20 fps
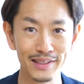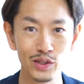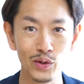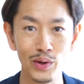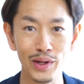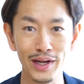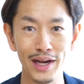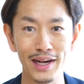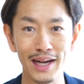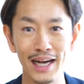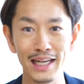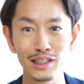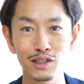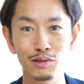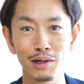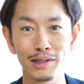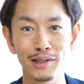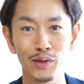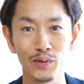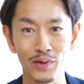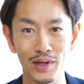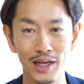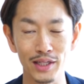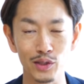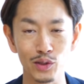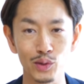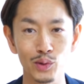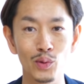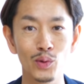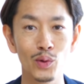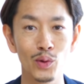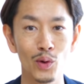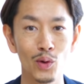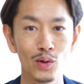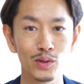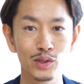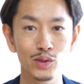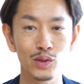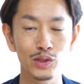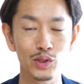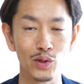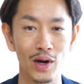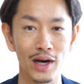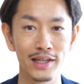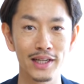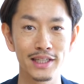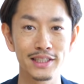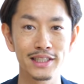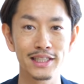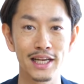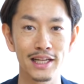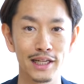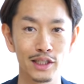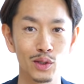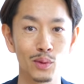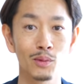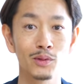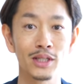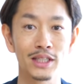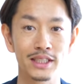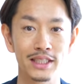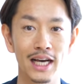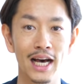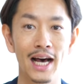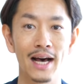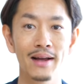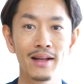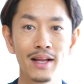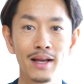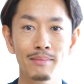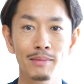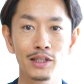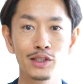どれがカジュアルなのかというところを少しお話したいなと思うんですが、